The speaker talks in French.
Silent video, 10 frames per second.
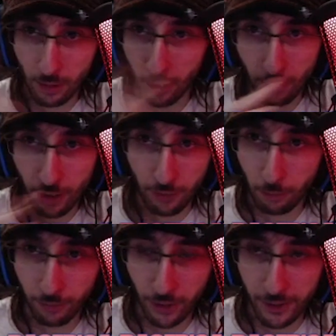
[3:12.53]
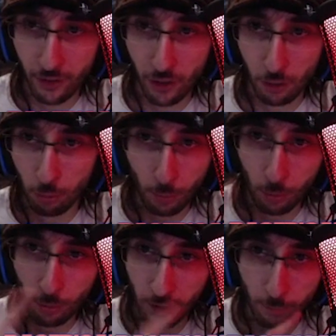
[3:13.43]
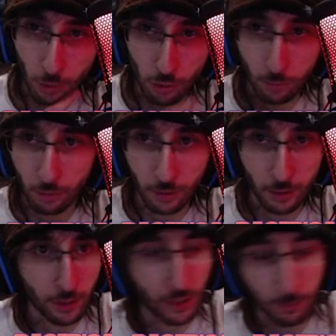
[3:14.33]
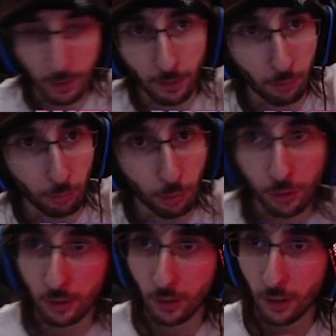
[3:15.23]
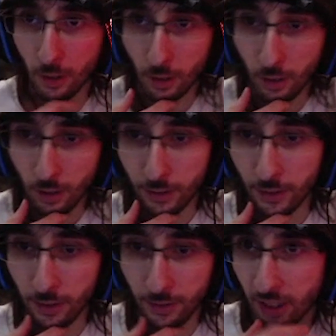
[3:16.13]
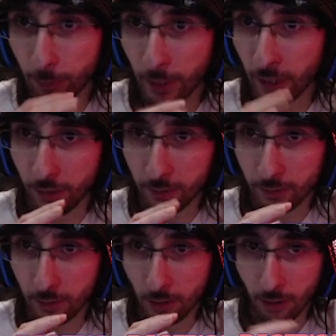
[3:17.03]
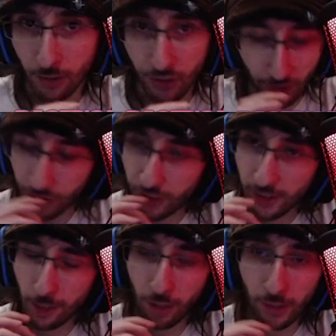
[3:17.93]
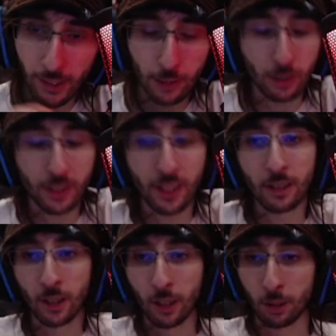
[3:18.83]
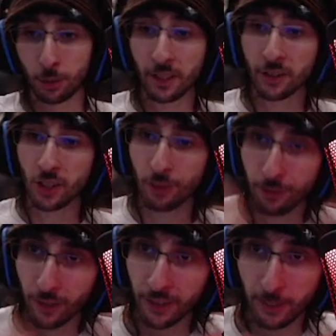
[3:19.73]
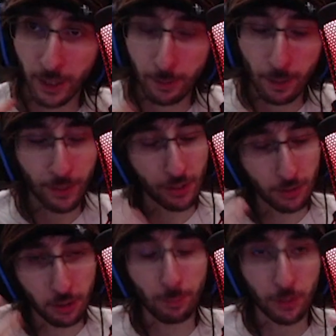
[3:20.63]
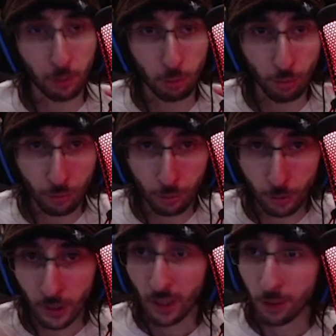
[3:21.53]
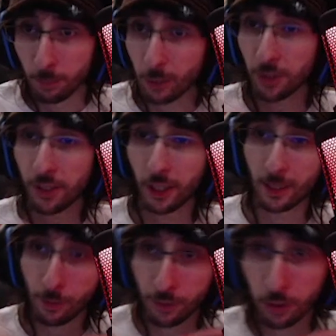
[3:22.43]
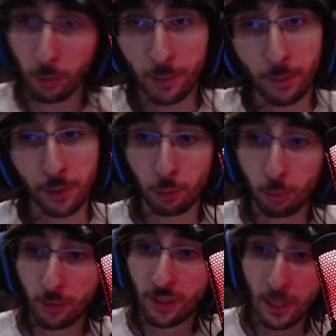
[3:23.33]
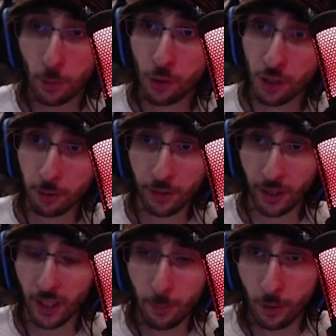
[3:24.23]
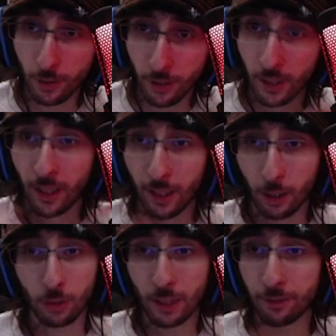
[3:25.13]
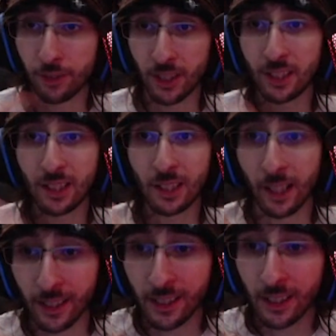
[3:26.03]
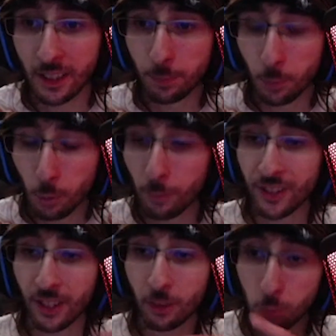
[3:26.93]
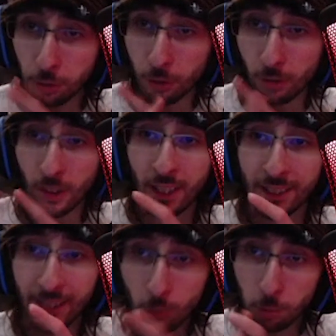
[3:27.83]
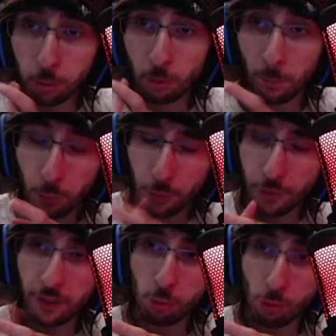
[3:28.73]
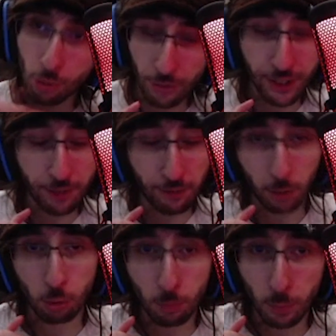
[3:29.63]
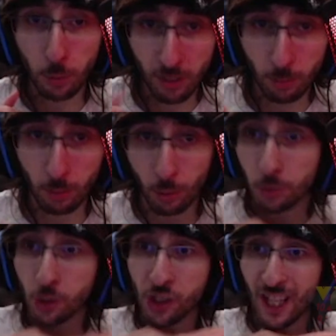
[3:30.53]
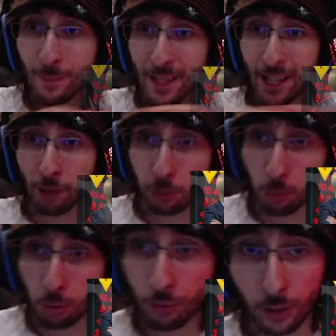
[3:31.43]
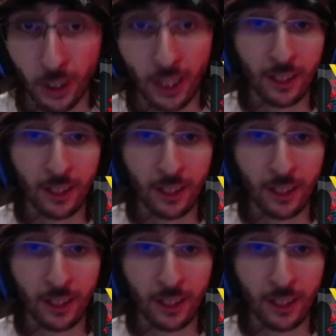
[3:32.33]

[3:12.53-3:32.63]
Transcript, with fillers: Traduit, ah, ça fait l'enfer des gachas. Tu comprends l'anglais Moi je comprends l'anglais. Ok, très bien, parfait, on s'entend. C'est la merde. C'est un cycle infernal dans lequel le gacha va te faire déprimer parce qu'il te donne pas ce que tu veux, mais toi t'as quand même envie de remettre parce que tu te dis la prochaine ce sera la bonne, alors que dans la finalité il y a rien qui te prouve parce qu'il y a tout le temps, il y a tout le temps un pourcentage de chance qui fait que tu peux possiblement ne jamais avoir ce que tu veux.